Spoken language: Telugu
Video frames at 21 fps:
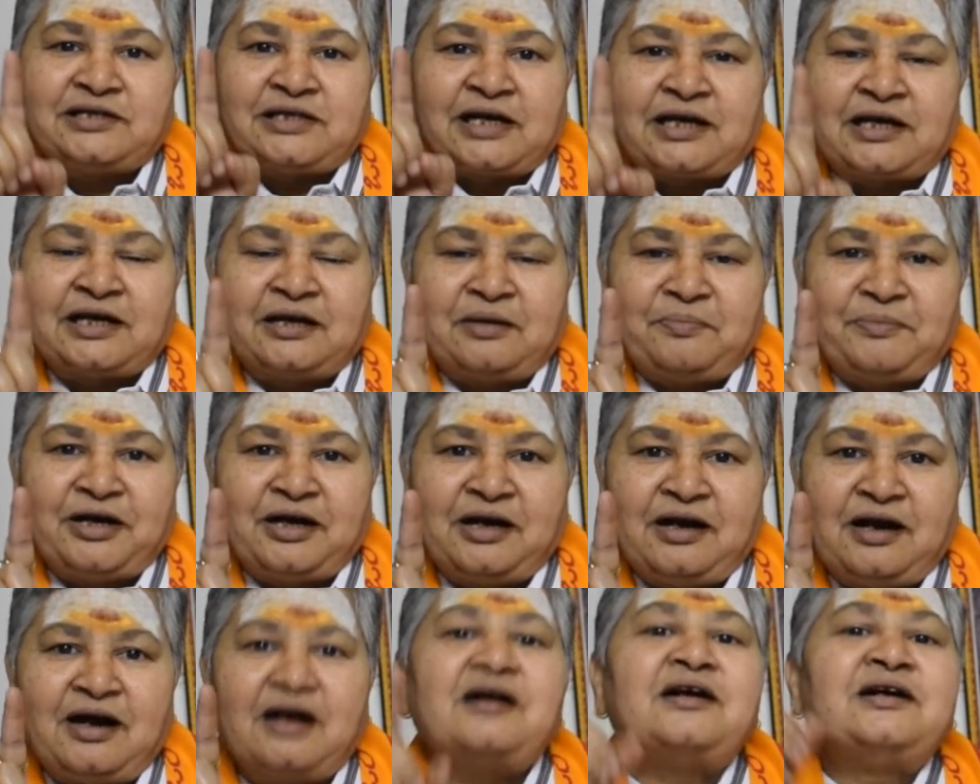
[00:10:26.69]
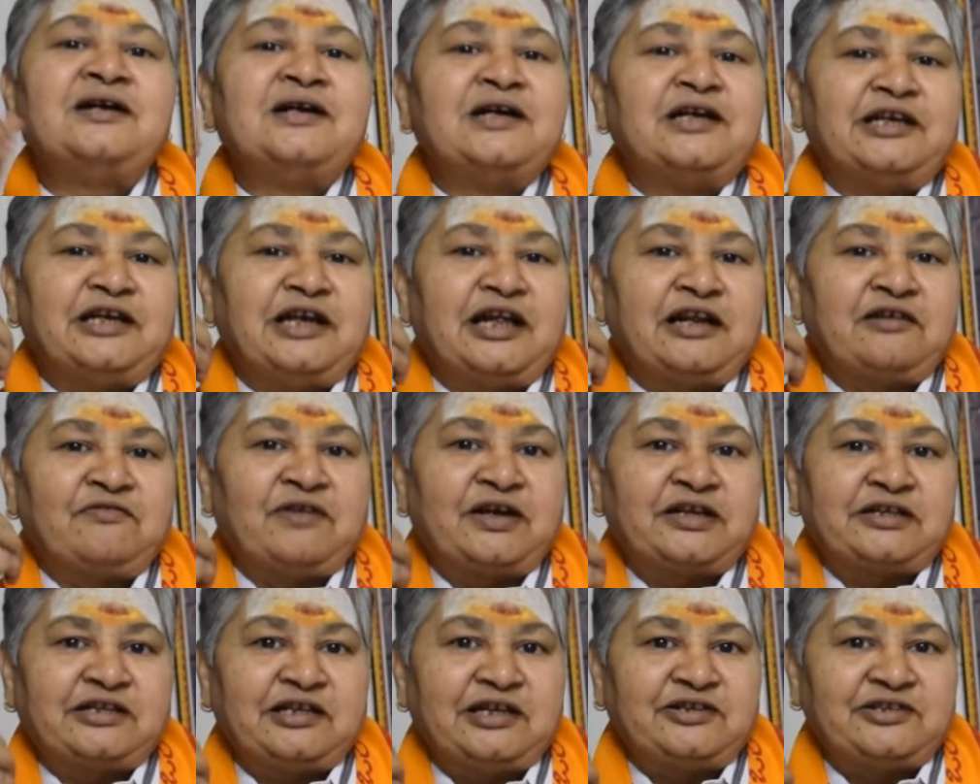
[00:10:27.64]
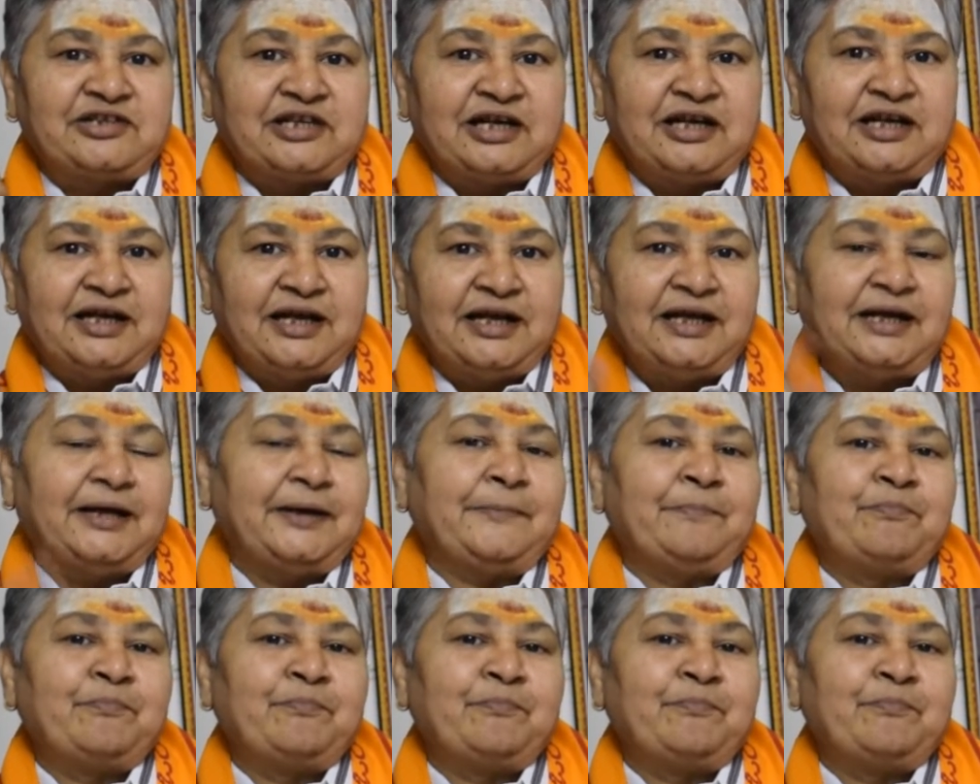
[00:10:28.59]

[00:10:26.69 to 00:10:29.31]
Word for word: సక్రమంగా నిర్వర్తించండి